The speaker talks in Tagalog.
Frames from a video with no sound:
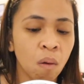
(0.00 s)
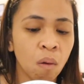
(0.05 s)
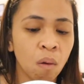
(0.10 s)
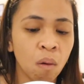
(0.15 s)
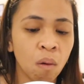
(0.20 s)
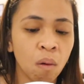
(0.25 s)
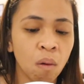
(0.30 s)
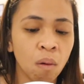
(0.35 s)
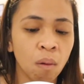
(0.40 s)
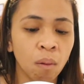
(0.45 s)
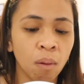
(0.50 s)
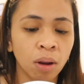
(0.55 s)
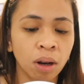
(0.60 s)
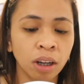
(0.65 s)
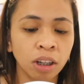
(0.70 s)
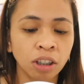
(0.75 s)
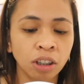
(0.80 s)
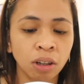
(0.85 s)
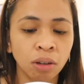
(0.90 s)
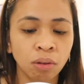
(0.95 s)
Oh,
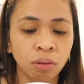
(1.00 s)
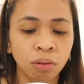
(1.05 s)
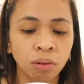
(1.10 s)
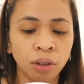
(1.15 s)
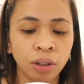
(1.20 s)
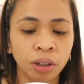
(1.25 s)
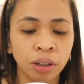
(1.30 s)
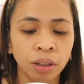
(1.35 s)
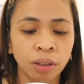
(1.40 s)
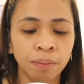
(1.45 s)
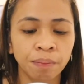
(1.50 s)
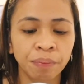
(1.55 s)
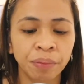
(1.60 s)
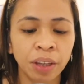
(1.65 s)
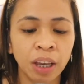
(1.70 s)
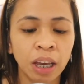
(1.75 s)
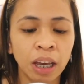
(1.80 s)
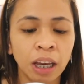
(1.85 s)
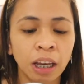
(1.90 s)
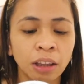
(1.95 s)
wala siyang oil.
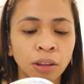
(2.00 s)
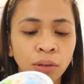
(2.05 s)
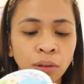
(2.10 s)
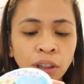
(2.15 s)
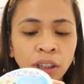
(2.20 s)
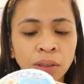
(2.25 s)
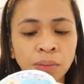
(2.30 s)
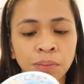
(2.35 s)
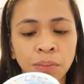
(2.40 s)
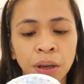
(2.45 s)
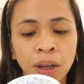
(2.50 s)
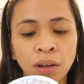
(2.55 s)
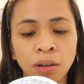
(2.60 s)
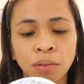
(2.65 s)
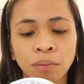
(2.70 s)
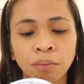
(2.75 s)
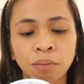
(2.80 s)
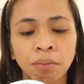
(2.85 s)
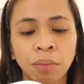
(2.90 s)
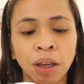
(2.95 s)
Ito is,
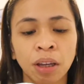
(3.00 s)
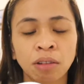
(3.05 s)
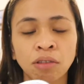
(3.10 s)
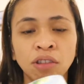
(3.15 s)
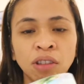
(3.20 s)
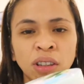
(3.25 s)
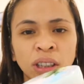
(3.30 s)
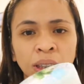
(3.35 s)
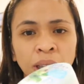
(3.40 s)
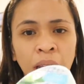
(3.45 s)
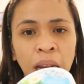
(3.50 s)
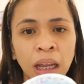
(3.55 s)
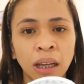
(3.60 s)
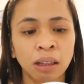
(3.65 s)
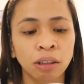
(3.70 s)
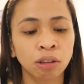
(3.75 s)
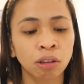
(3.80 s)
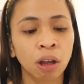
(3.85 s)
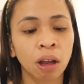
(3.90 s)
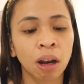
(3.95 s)
pero, meron siyang
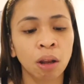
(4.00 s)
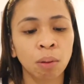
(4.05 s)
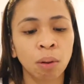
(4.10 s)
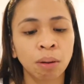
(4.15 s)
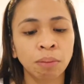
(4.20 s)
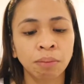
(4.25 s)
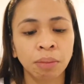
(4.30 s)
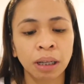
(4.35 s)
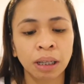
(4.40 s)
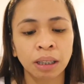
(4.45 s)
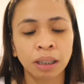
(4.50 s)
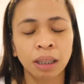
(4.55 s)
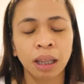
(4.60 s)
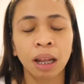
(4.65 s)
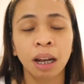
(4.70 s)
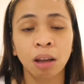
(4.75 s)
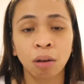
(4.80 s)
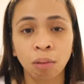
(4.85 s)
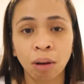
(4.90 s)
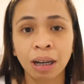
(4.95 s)
talang dalawang,
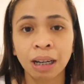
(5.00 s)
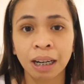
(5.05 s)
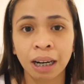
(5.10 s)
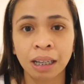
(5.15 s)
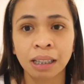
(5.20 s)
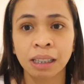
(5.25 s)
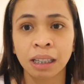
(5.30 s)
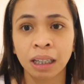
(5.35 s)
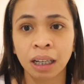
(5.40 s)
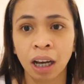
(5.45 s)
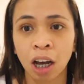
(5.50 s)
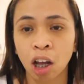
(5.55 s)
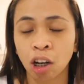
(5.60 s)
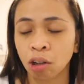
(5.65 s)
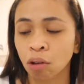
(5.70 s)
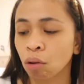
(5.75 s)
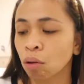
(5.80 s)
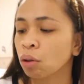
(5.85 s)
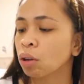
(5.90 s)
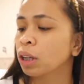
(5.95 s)
dalawang klase ng
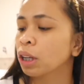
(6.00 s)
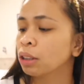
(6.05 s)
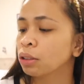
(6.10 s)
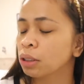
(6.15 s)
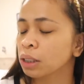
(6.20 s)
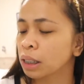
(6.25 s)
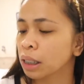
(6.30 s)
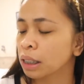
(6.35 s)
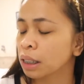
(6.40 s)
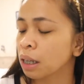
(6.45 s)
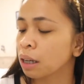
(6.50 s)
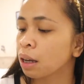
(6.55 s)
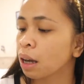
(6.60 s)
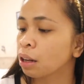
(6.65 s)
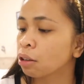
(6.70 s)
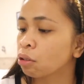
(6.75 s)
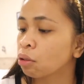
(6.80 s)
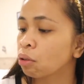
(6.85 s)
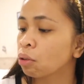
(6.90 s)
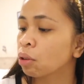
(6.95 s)
alcohol. Ito is isang
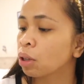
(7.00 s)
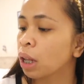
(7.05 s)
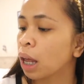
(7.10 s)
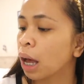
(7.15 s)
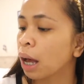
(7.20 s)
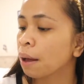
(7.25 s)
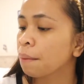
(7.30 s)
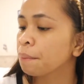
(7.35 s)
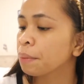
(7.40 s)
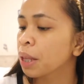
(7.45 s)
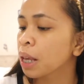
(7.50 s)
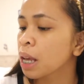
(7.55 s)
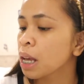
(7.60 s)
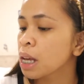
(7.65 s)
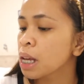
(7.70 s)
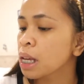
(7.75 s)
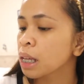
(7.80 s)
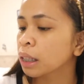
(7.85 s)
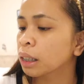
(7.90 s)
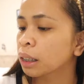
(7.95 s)
alcohol lang.
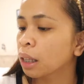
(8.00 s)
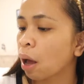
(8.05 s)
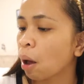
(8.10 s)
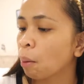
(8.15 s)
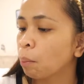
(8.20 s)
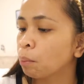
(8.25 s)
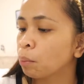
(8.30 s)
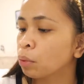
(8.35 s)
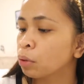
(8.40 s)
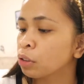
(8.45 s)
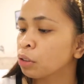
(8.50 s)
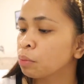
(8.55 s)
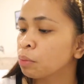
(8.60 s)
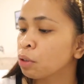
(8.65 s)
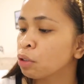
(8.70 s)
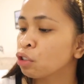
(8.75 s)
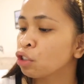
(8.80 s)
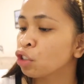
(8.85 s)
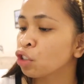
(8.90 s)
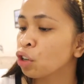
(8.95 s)
Tapos,
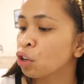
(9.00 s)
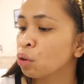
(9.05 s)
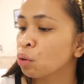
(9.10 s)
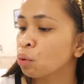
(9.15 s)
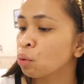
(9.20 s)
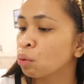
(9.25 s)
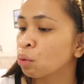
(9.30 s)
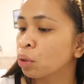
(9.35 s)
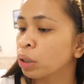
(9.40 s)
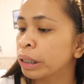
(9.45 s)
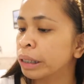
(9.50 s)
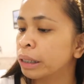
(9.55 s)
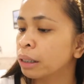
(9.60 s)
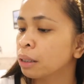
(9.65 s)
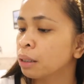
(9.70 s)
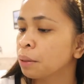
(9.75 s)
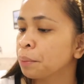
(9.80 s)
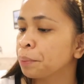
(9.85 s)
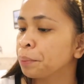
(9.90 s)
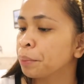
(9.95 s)
meron siyang
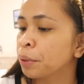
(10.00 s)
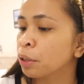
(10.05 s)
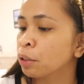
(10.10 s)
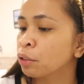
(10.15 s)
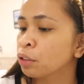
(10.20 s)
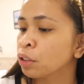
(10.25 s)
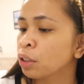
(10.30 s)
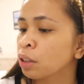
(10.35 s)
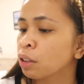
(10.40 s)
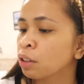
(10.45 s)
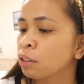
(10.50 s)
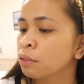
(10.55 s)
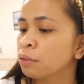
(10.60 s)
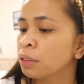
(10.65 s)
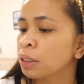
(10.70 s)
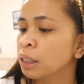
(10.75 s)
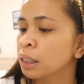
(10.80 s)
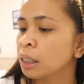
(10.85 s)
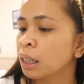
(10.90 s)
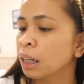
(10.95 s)
oil. Meron siyang
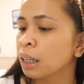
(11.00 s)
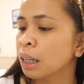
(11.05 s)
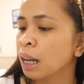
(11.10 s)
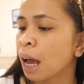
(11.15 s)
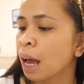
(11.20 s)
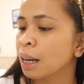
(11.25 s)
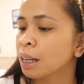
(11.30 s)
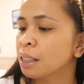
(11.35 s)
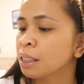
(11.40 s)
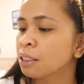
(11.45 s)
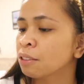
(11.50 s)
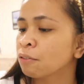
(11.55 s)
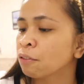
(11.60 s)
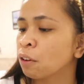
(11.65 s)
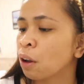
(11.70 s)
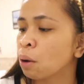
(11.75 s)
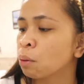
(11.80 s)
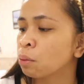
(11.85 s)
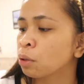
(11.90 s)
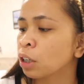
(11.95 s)
officinalis
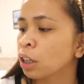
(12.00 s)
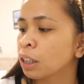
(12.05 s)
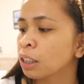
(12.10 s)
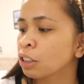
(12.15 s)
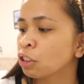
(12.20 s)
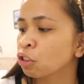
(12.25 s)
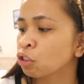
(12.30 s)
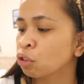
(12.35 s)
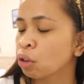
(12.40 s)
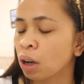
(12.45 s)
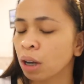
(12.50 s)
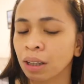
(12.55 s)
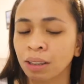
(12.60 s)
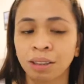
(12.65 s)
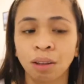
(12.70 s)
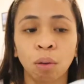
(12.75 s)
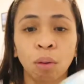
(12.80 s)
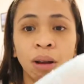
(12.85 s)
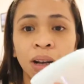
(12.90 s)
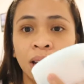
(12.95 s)
flower extract
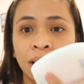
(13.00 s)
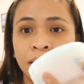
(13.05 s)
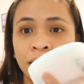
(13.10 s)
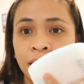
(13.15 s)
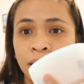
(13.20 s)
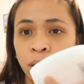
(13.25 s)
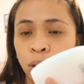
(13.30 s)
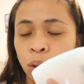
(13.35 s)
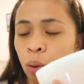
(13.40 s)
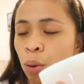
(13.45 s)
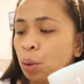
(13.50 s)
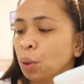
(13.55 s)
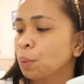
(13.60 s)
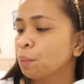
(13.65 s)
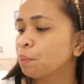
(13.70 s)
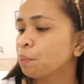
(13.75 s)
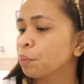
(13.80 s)
na wala dito.